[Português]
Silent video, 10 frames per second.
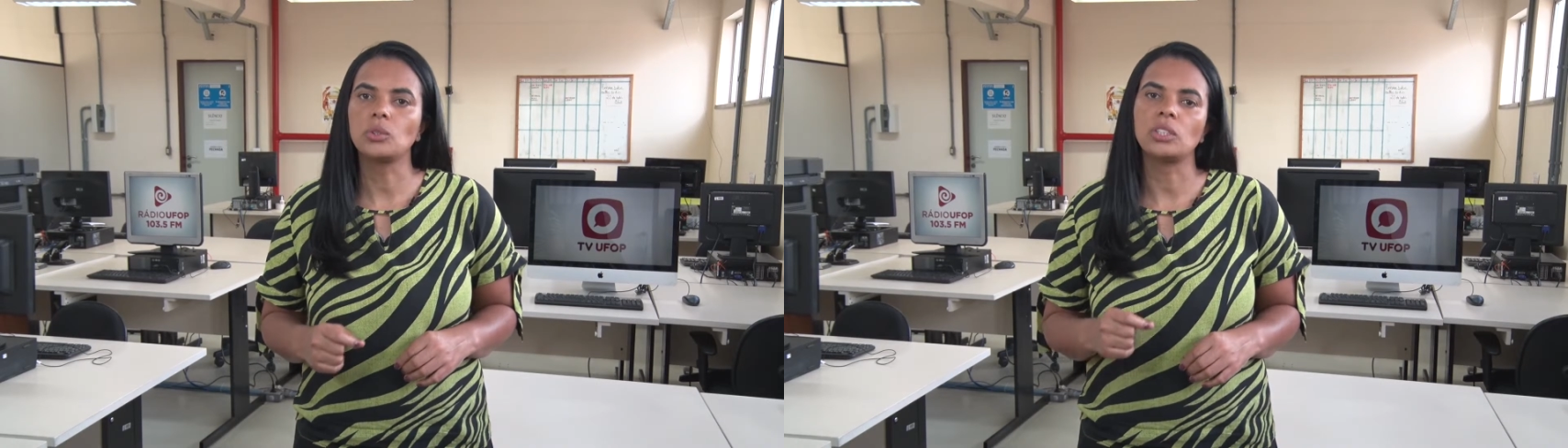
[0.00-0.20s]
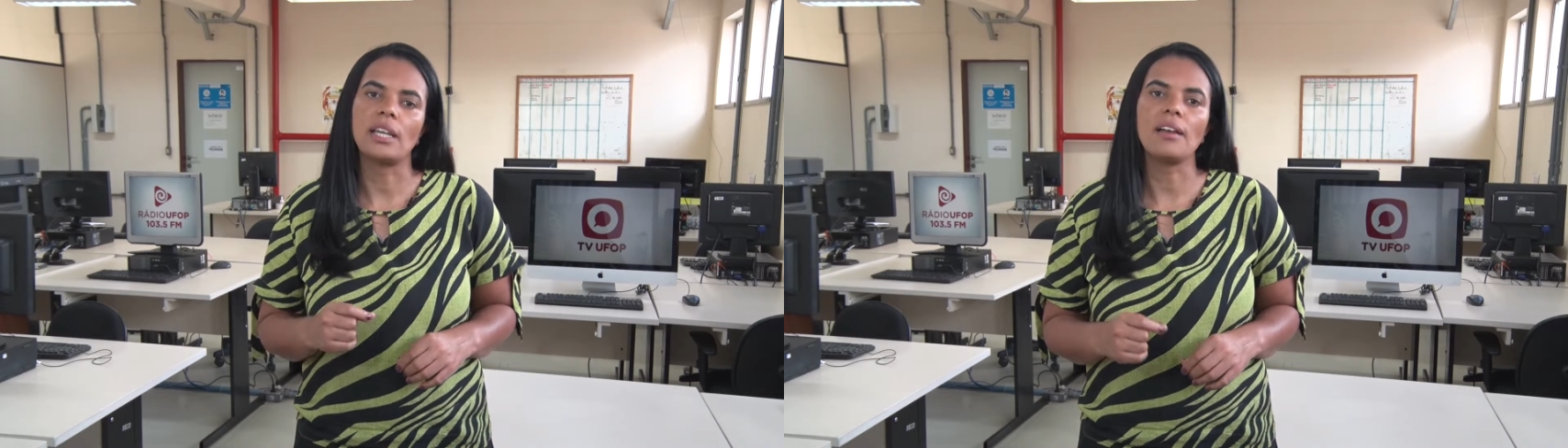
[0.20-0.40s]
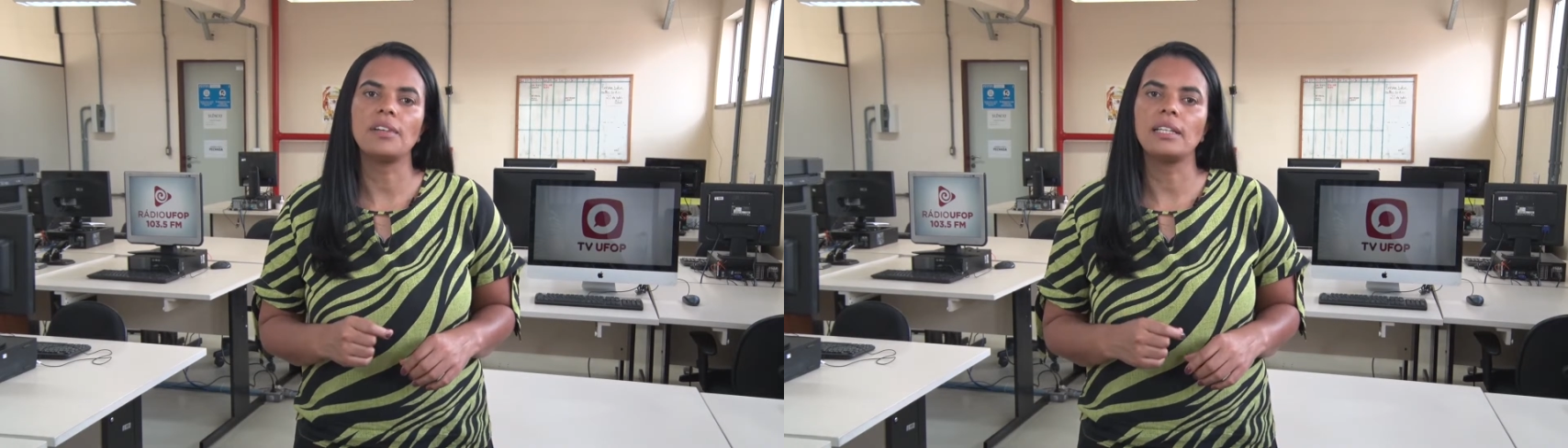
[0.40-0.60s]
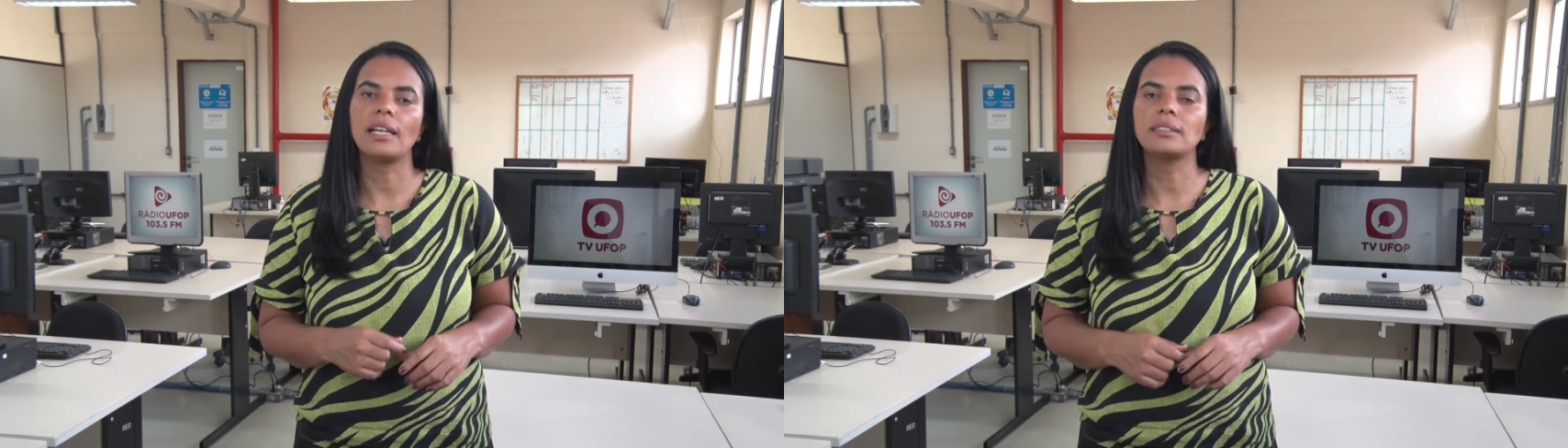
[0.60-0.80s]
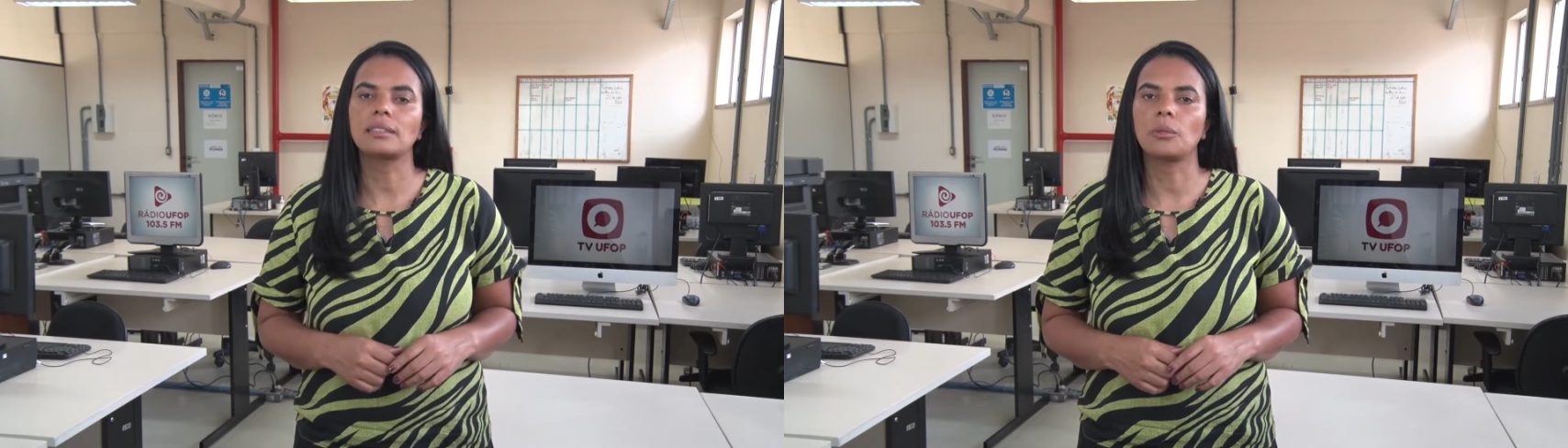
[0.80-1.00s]
de
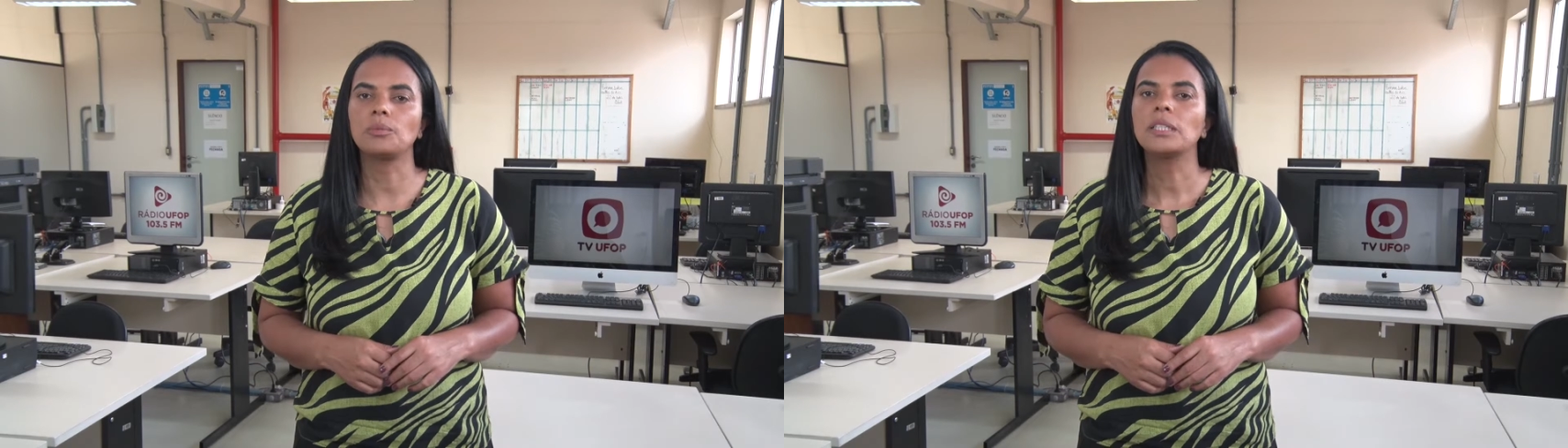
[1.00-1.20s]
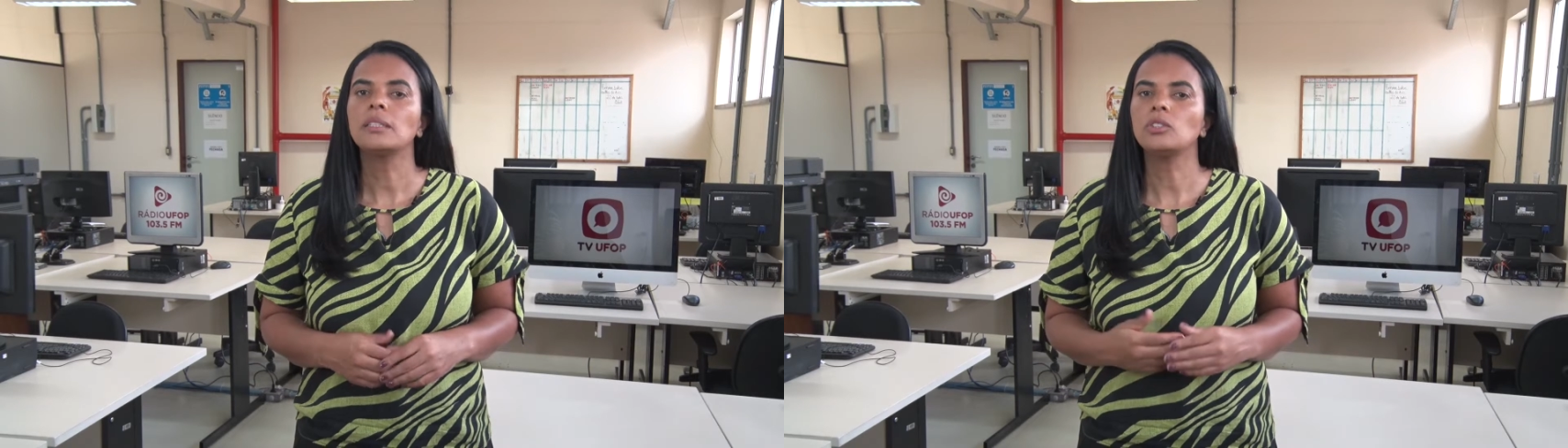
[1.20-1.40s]
Avaliação